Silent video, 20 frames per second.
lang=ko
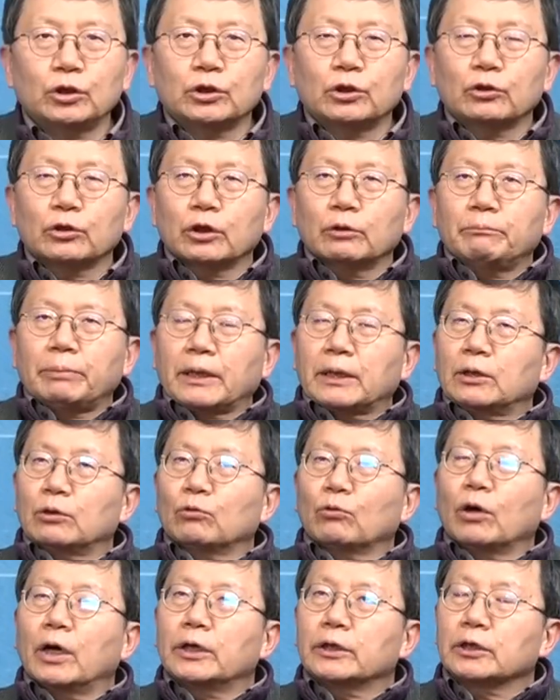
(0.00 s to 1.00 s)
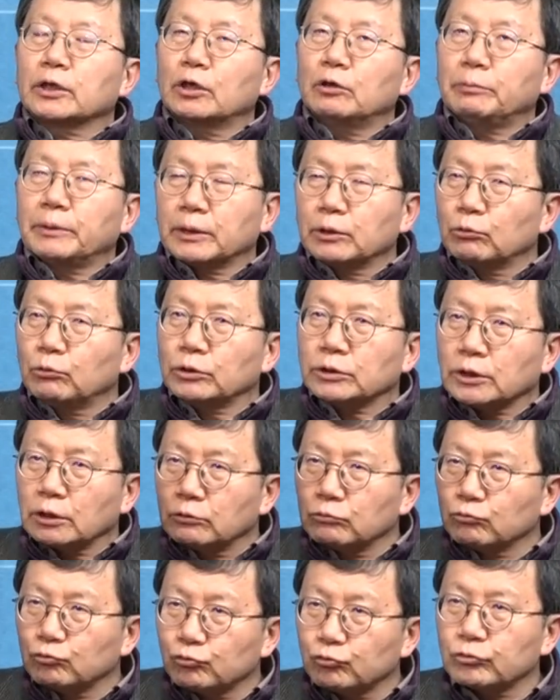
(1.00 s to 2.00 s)
경계는 백 킬로미터가 아닌가요? 백 킬로미터
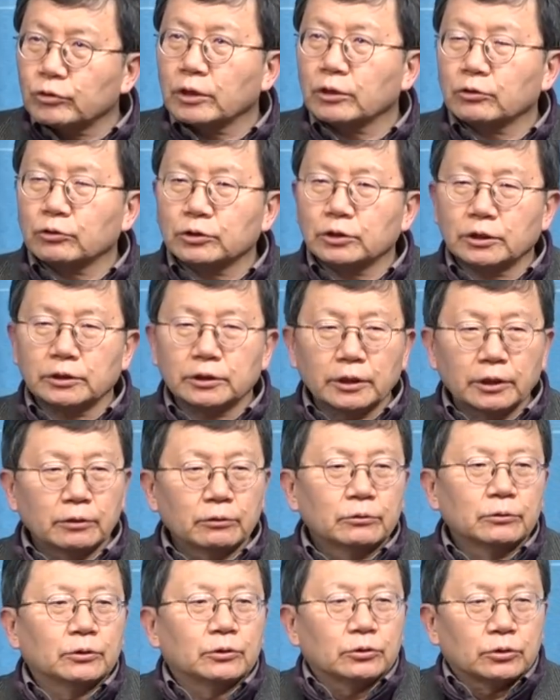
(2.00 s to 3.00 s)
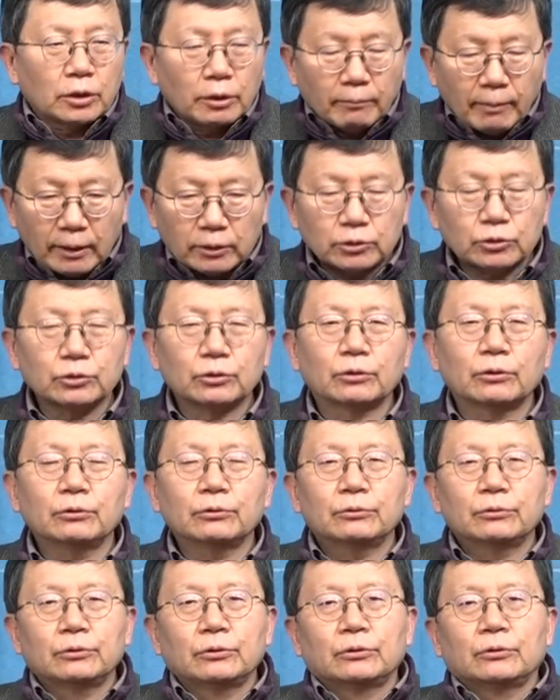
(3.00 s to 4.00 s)
이상은 우주라 그러지 않나요? 네, 맞죠.
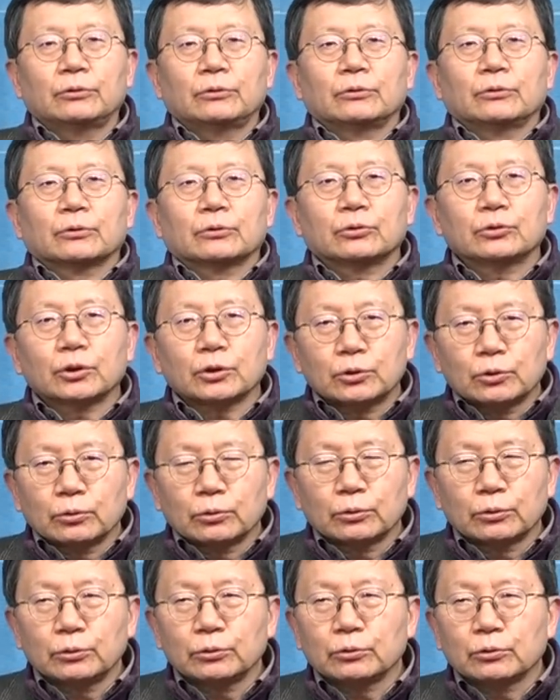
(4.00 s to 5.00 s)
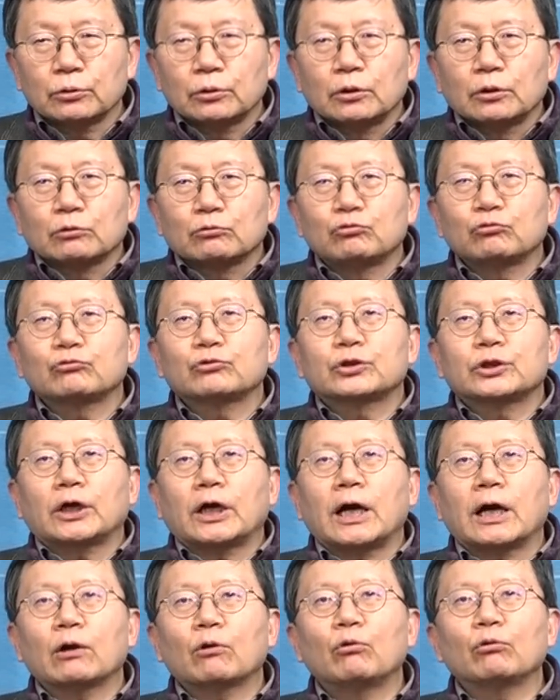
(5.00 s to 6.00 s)
근데 그거는
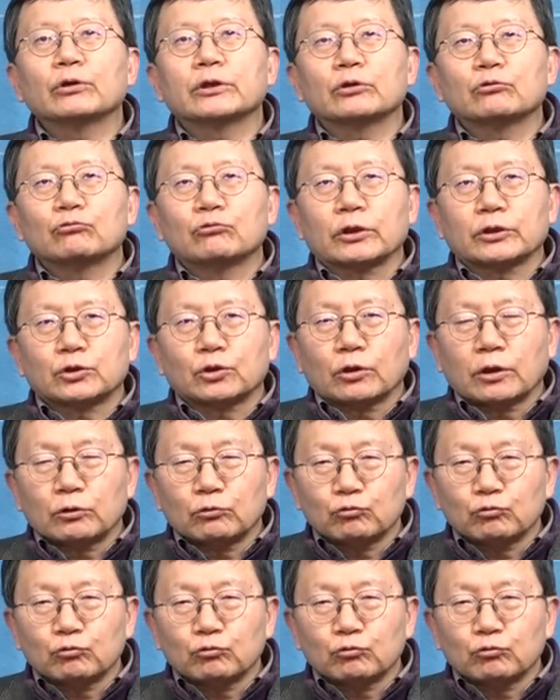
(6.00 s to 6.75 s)
국제항공기구가 정한